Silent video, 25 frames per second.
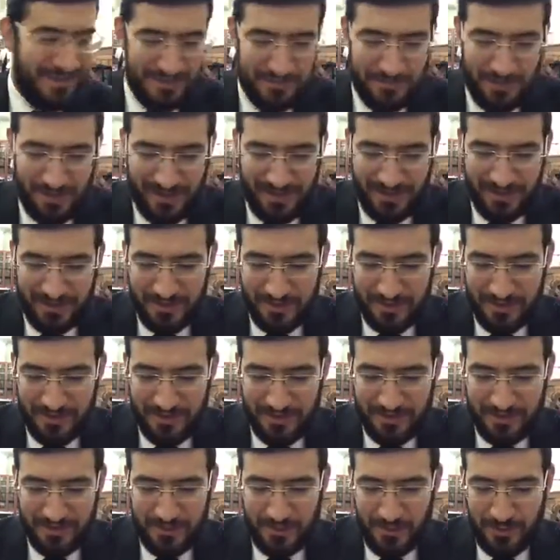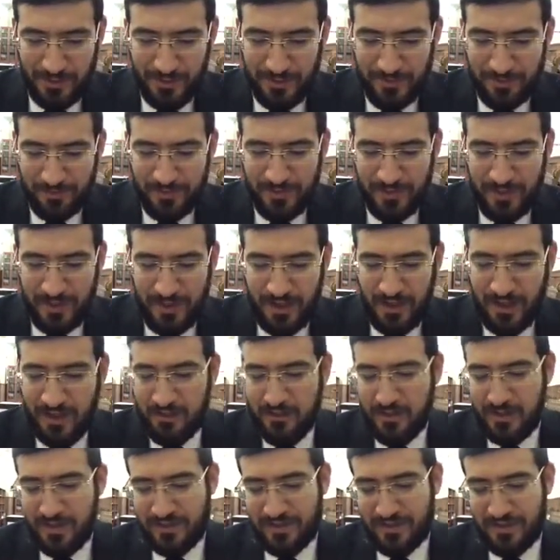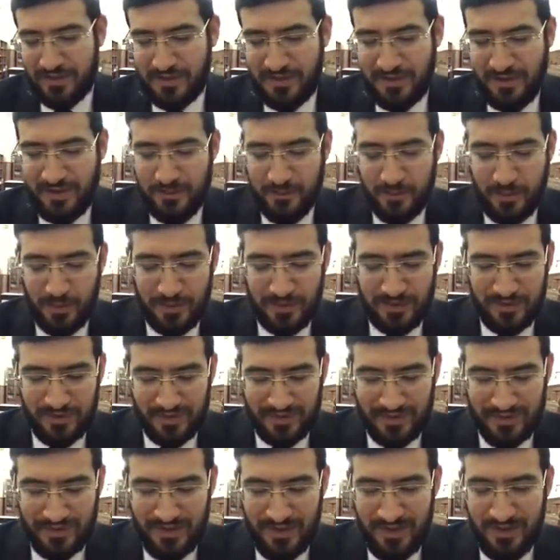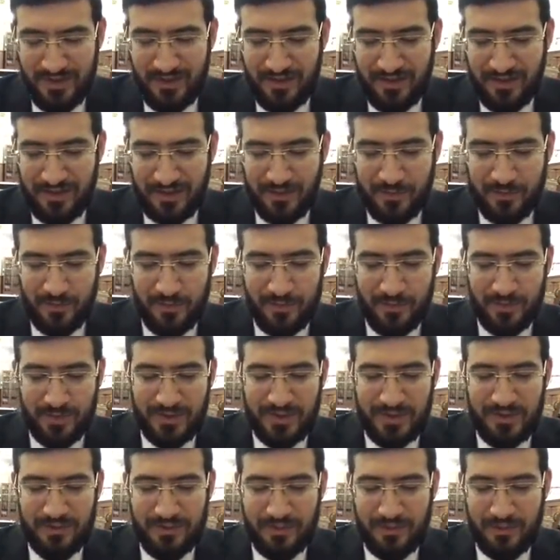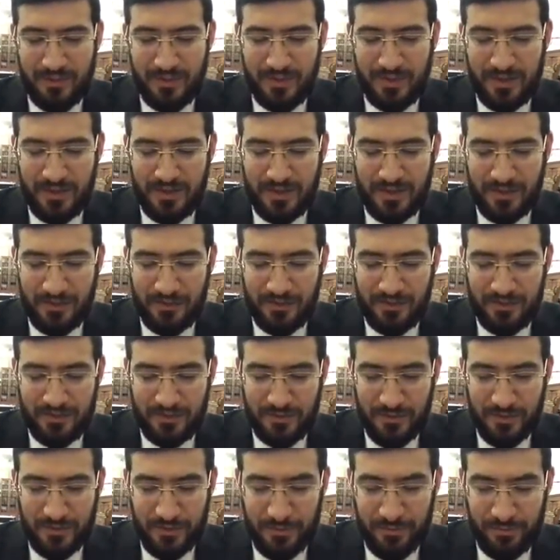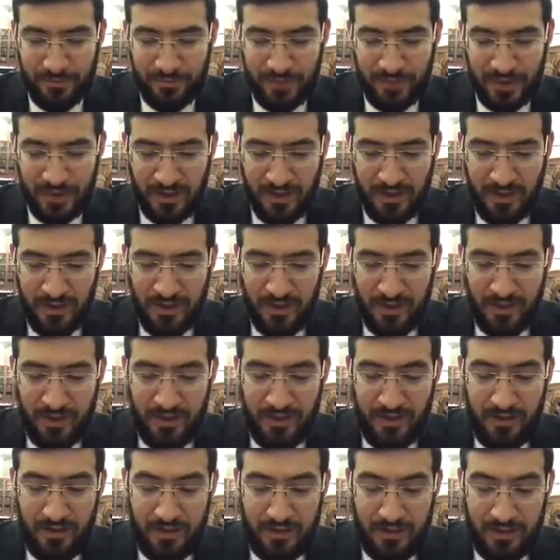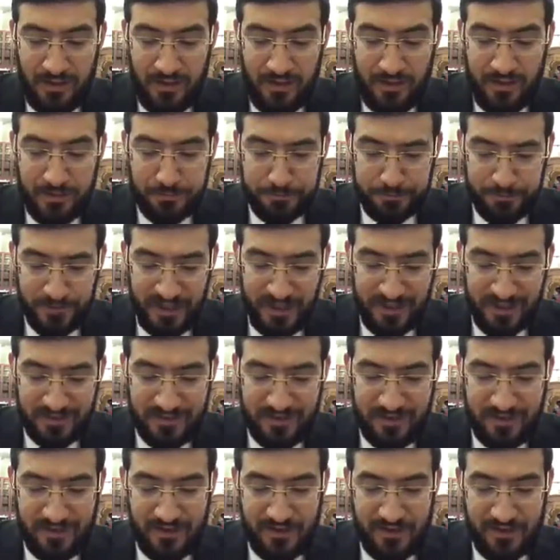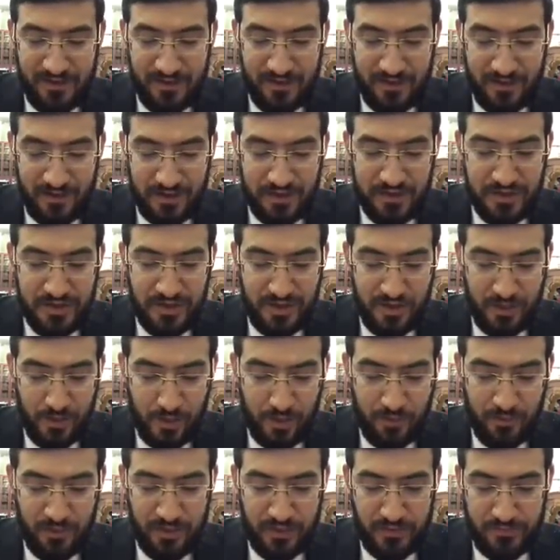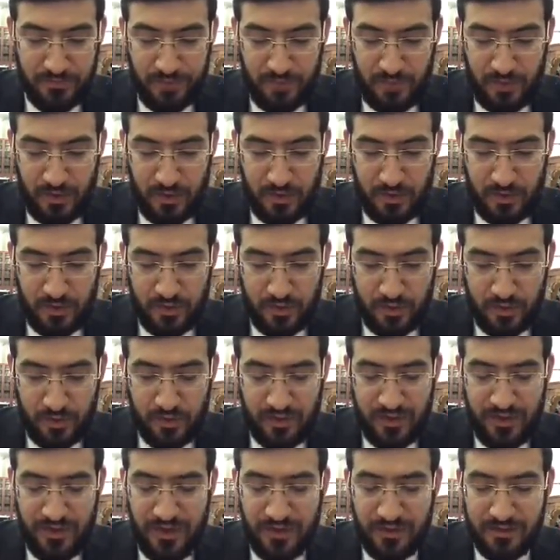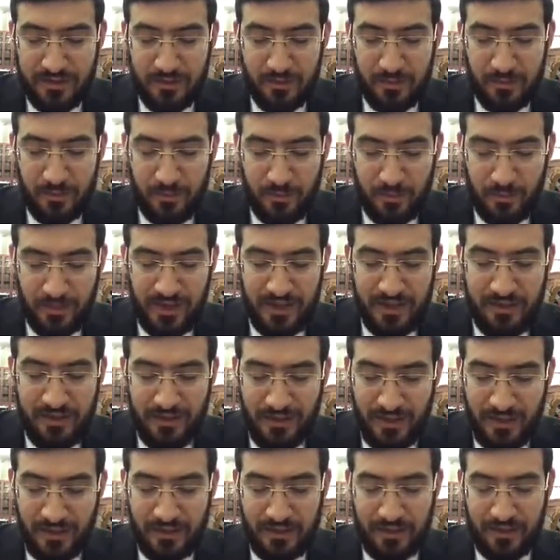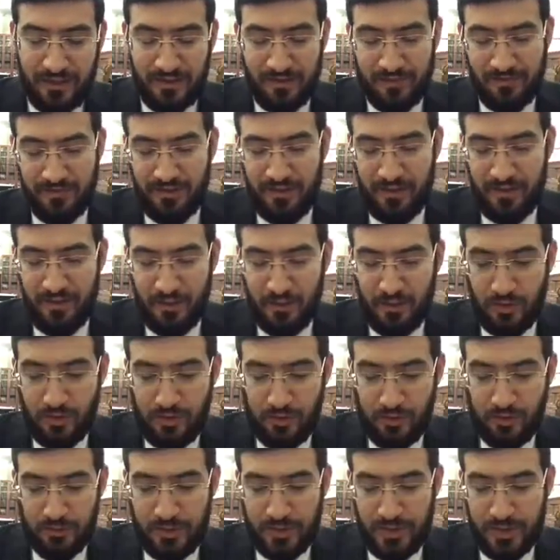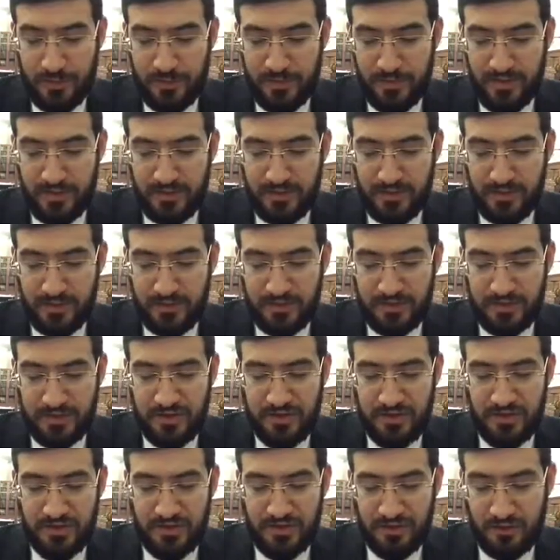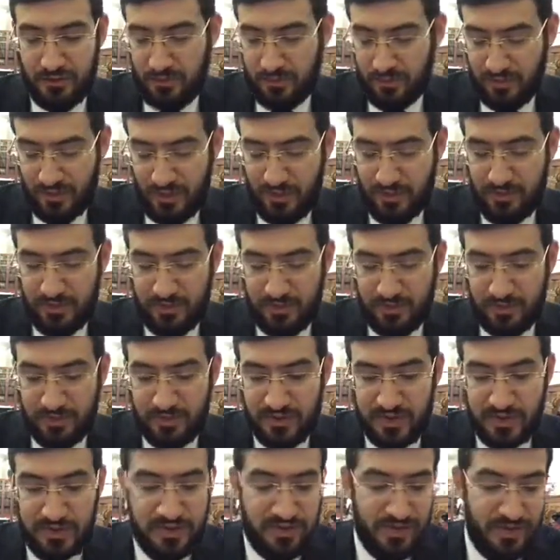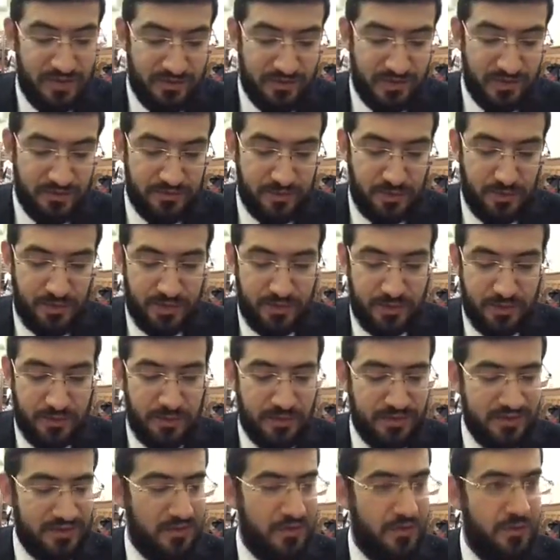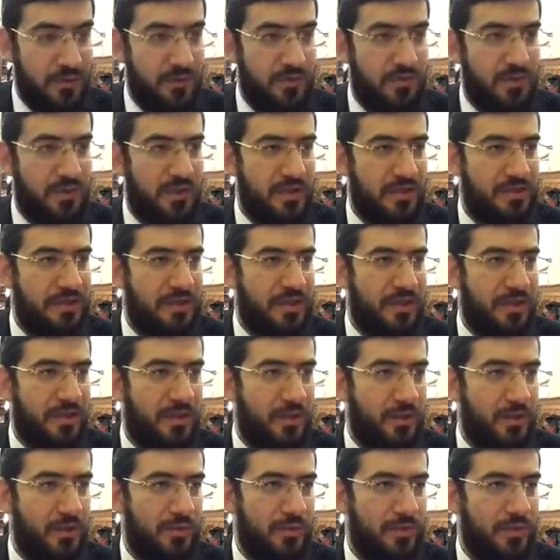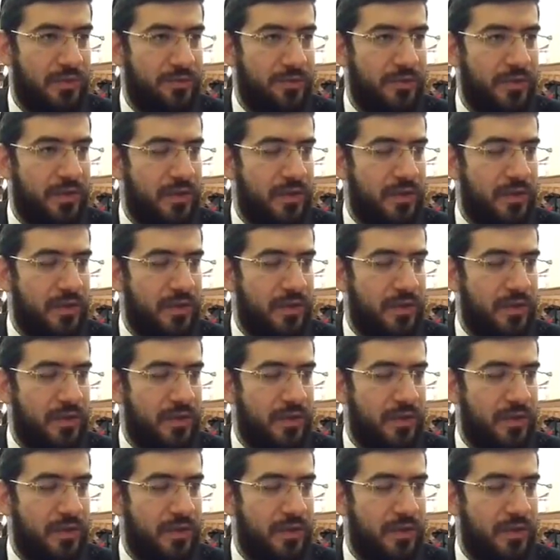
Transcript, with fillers: э, приготовить соль а им, разрешили им пользоваться храмовыми дровами и храмовой солью. И касательно рыжей коровы, что нет мейла в ее пепле. Значит, тут объясню, значит, есть на истории такой закон, рыжая корова,